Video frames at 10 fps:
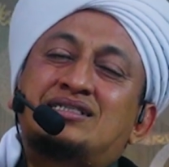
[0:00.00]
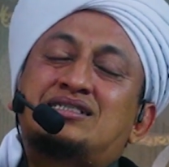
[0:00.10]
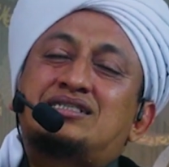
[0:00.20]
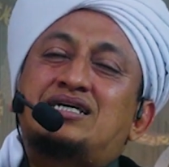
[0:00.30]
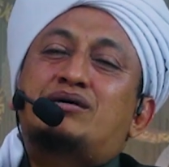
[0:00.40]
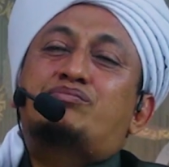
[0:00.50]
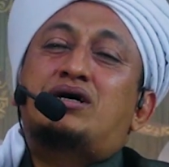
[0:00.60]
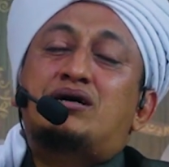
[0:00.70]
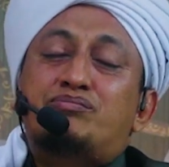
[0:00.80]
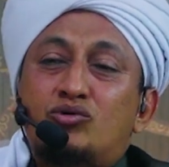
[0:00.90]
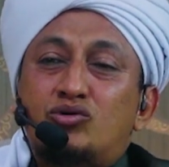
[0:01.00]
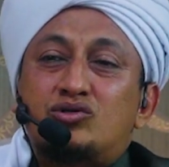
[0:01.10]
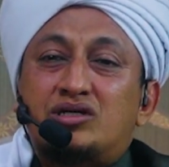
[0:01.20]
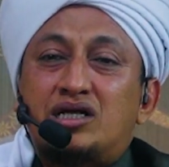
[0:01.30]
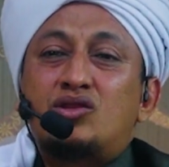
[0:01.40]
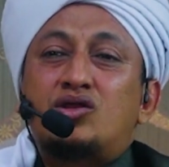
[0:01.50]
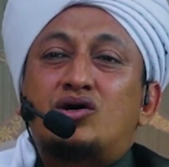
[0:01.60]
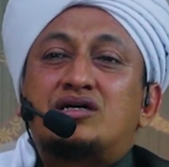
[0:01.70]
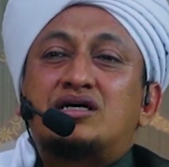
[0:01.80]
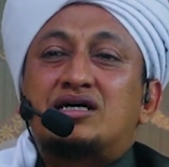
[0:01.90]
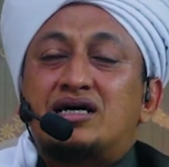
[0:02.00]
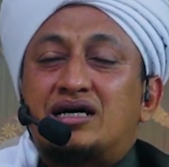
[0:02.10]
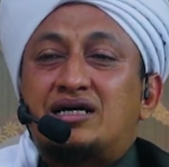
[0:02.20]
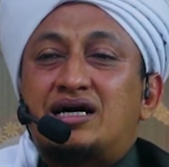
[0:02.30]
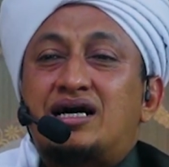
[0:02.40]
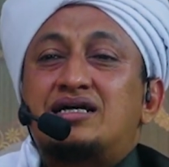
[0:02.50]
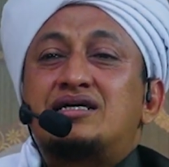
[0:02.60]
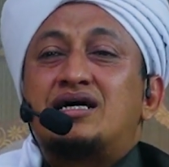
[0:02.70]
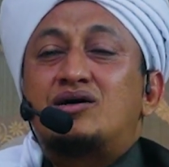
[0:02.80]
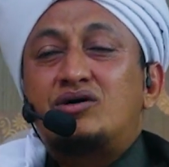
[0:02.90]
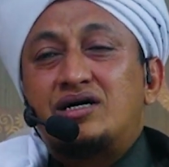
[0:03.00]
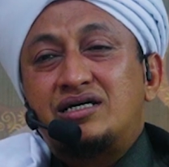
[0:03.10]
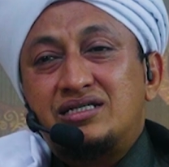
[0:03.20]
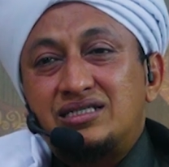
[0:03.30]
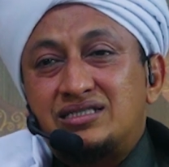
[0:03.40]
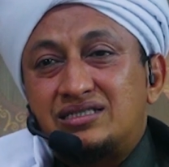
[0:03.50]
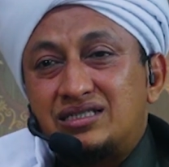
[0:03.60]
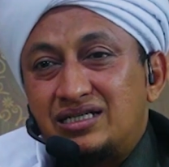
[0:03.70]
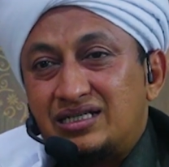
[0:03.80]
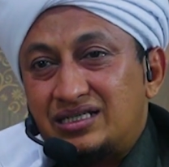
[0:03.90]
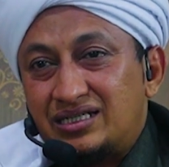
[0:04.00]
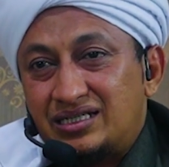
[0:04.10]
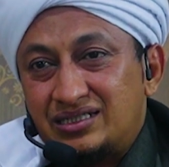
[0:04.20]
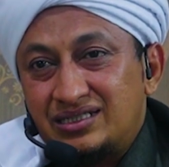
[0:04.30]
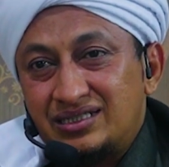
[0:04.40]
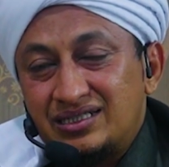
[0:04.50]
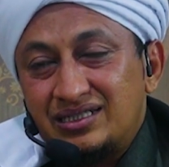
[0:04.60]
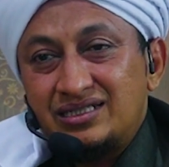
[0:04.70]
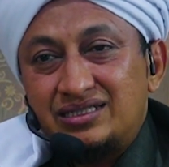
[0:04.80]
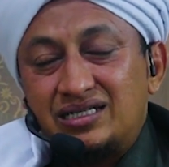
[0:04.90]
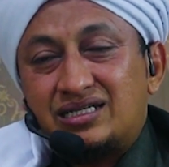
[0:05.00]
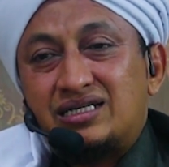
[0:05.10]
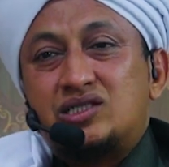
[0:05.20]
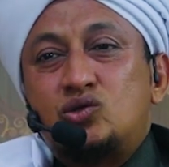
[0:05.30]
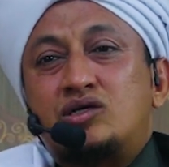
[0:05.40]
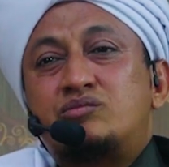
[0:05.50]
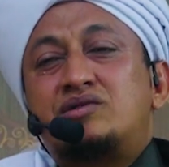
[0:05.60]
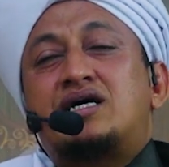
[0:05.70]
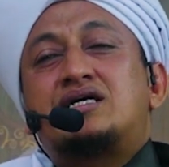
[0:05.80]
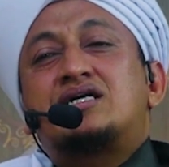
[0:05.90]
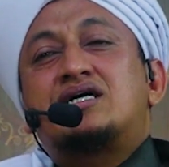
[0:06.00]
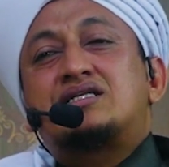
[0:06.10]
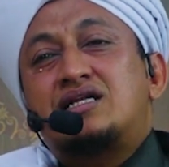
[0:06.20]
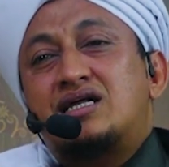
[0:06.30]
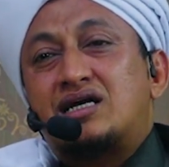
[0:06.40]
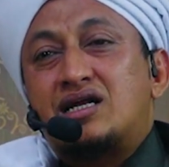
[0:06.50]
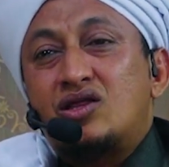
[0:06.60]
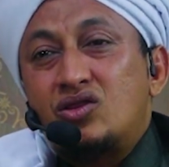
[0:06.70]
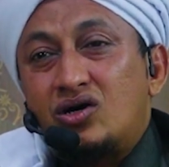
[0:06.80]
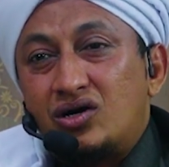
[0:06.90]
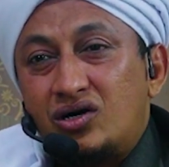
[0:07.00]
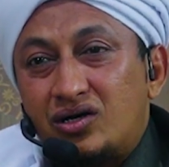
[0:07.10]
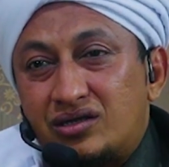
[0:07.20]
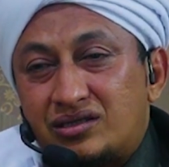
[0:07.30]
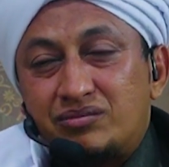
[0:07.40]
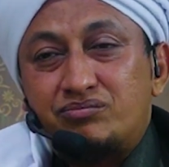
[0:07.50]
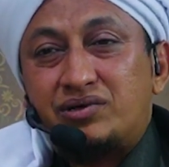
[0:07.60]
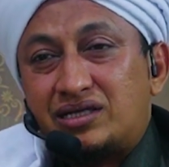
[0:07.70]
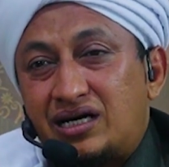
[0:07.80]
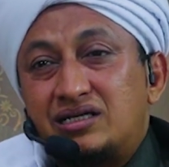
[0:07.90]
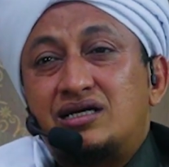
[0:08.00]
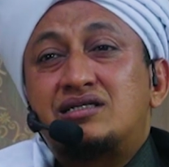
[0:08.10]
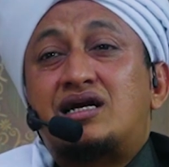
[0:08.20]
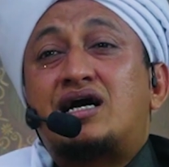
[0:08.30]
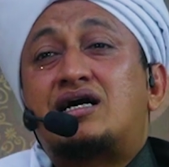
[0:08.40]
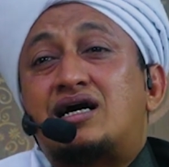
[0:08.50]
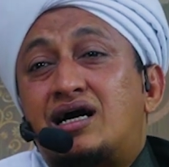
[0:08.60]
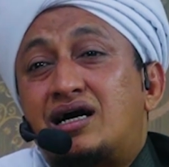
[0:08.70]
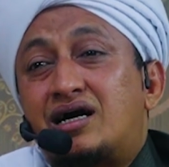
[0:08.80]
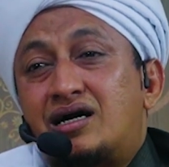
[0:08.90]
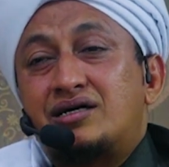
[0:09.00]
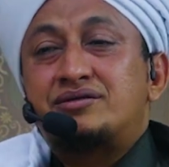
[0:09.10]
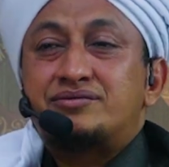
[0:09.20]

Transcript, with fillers: siapapun ridho dengan anda wahai istri jika suami anda tidak ridho tempat anda neraka